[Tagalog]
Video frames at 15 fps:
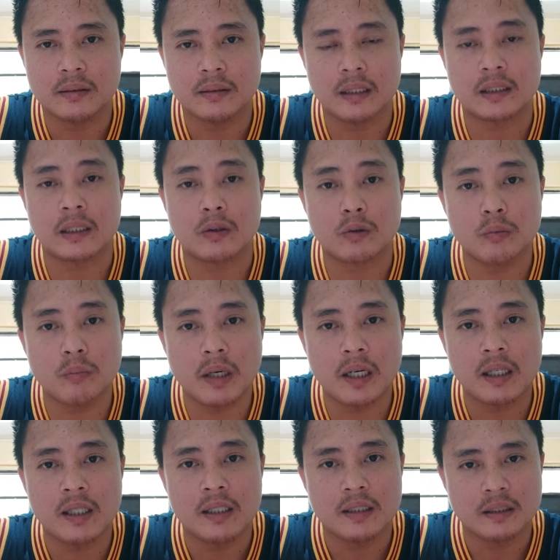Nasa Roma
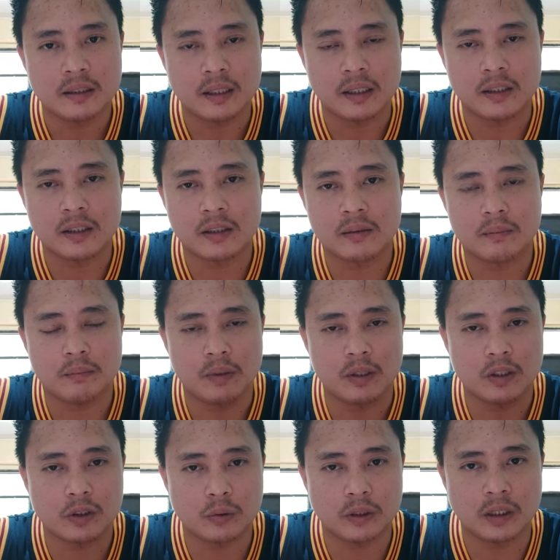6
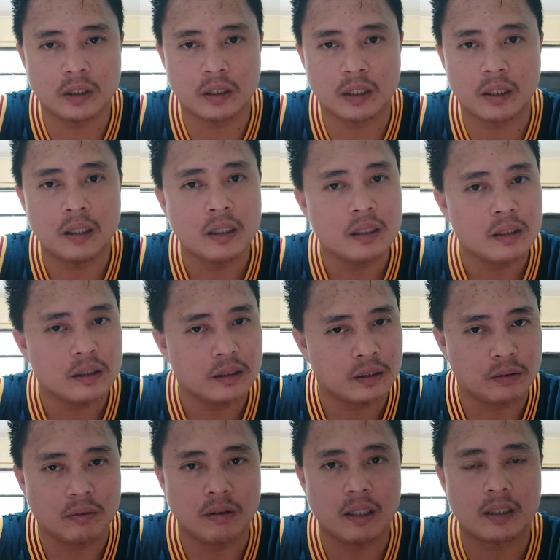verse 23.
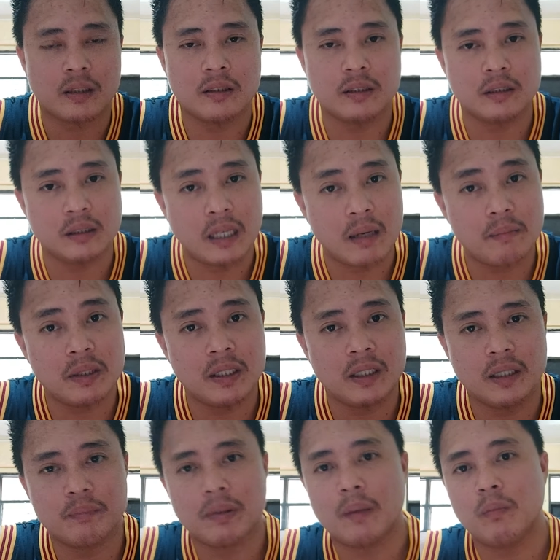Sinulat, sinabi
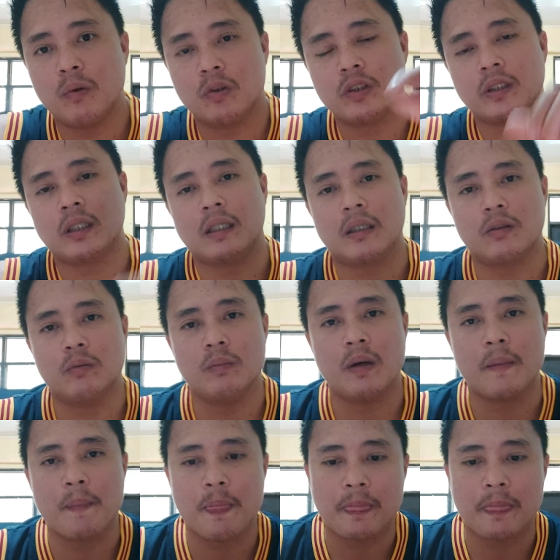yan ni Pablo sa taga-Roma.